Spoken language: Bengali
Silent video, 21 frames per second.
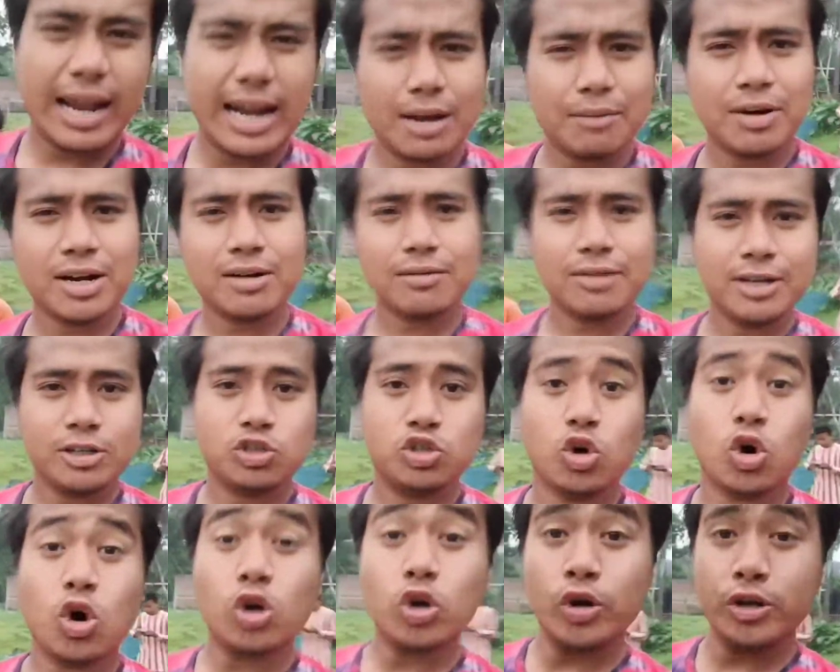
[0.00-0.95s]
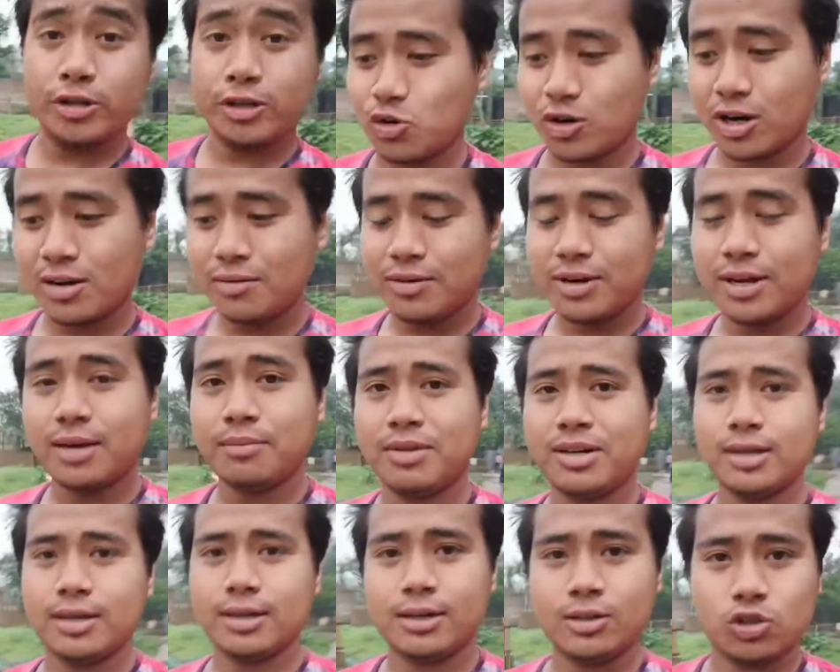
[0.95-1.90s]
আর আমার আবার জ্বর হয়েছে সকালবেলা
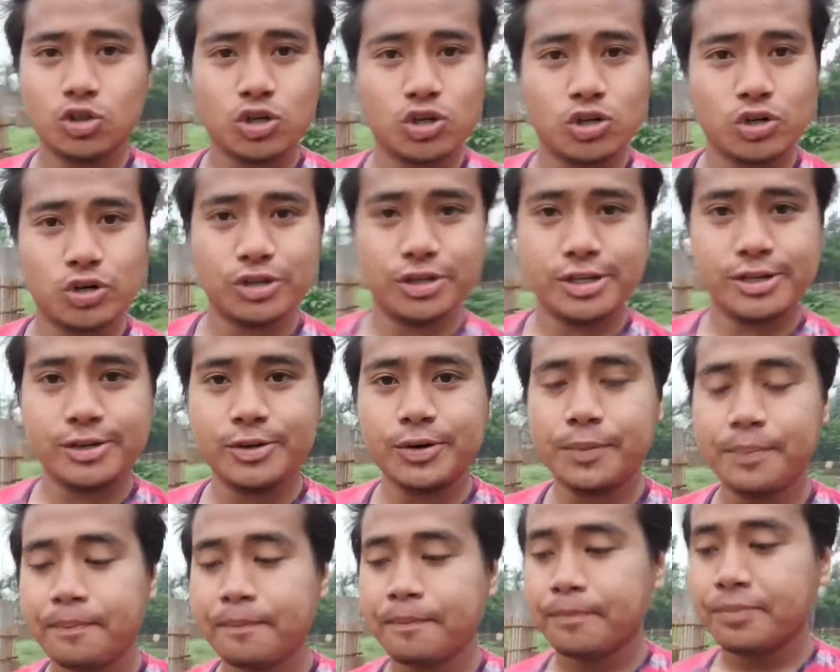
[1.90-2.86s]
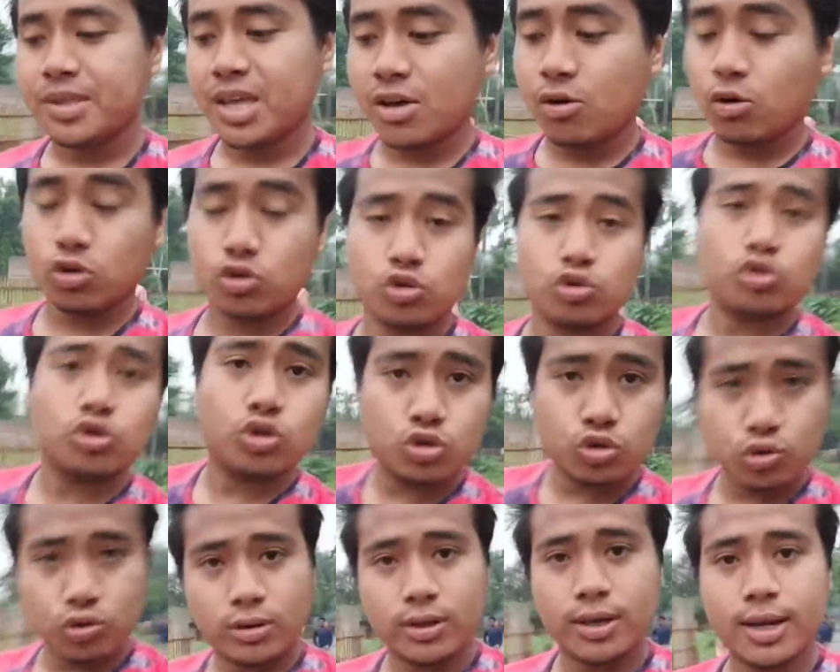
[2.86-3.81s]
মানে জ্বর হয়েছিল তাই ওষুধ
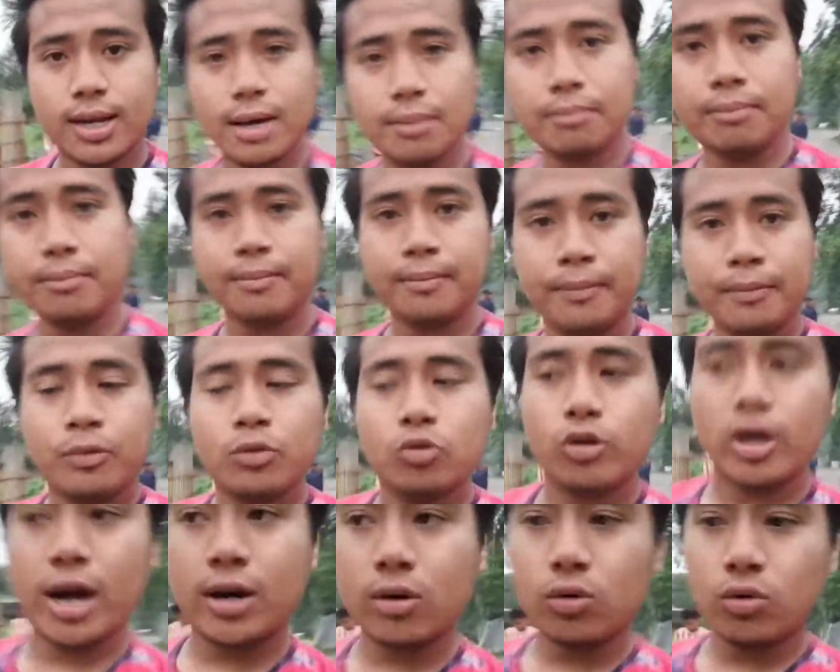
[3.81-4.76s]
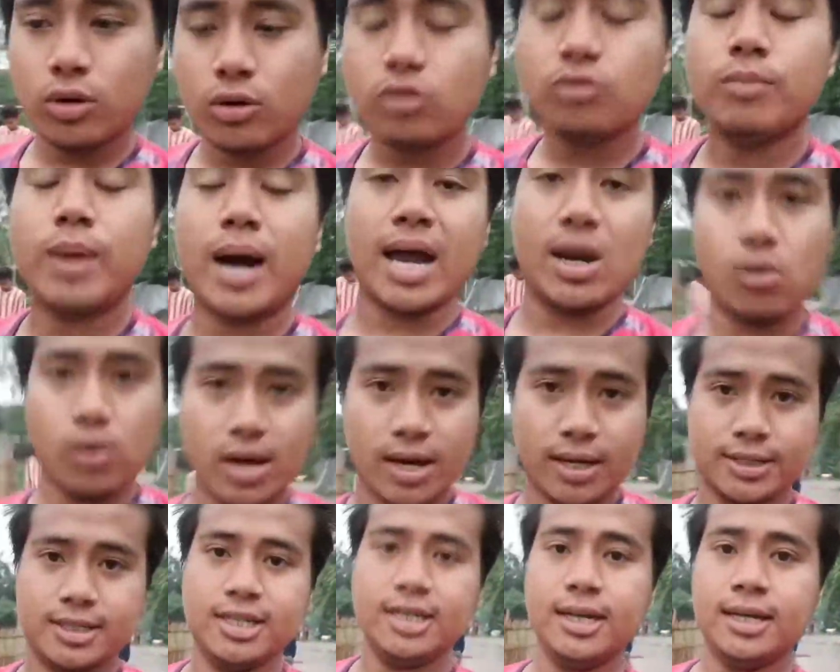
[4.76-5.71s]
টষুধ খেলাম তো একটুকু এখন ভালো
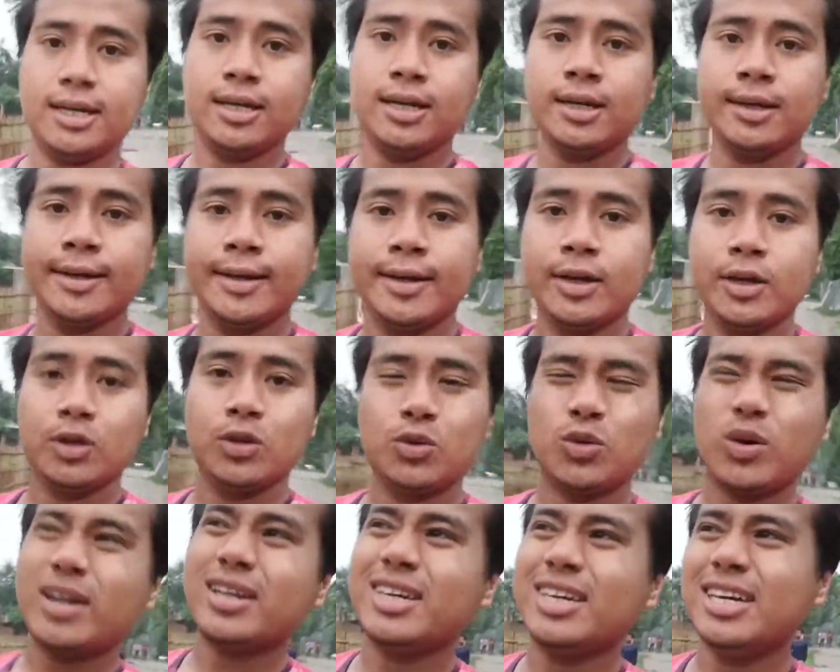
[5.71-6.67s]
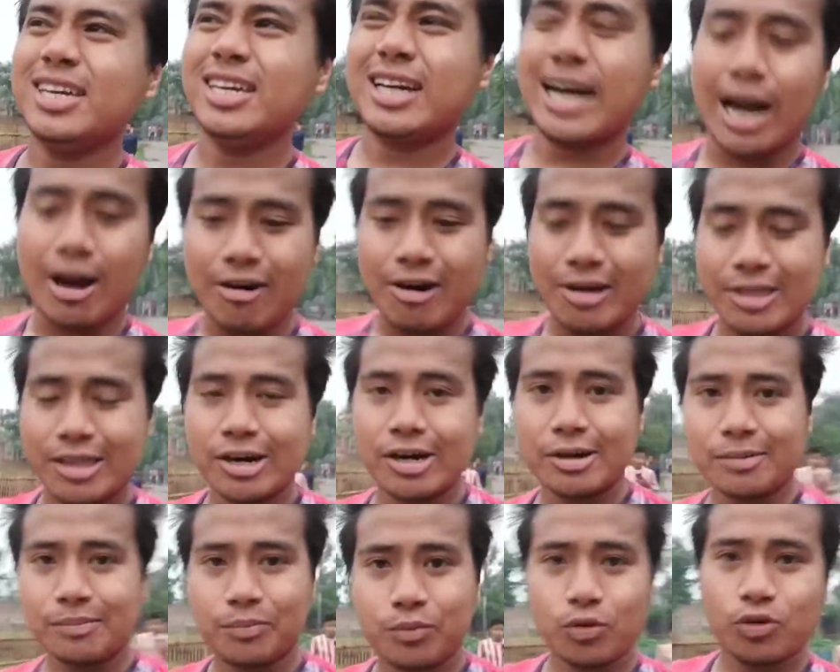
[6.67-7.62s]
লাগছে তো আর কি খাওয়া
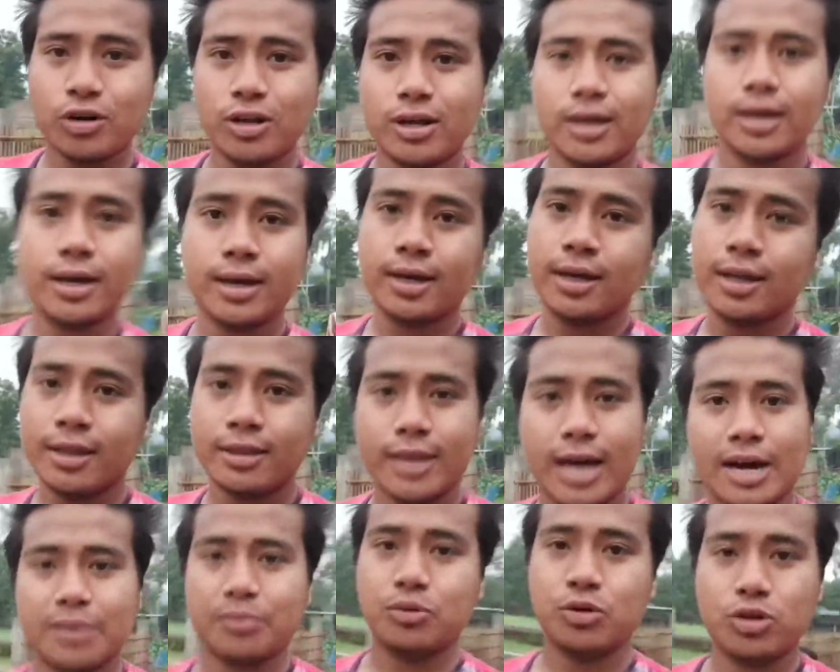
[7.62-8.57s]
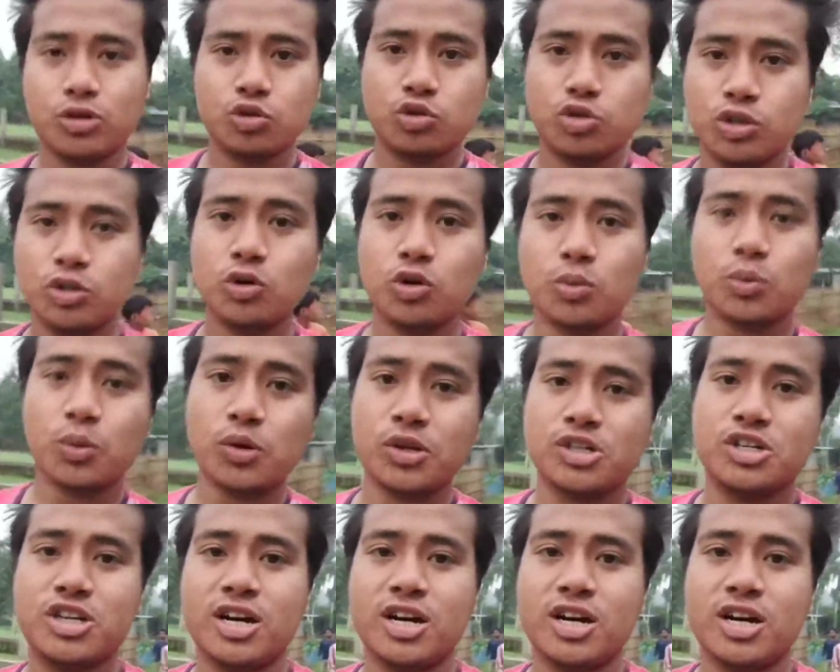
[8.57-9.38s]
দাওয়ার পরে তারপরে শুটিং করবো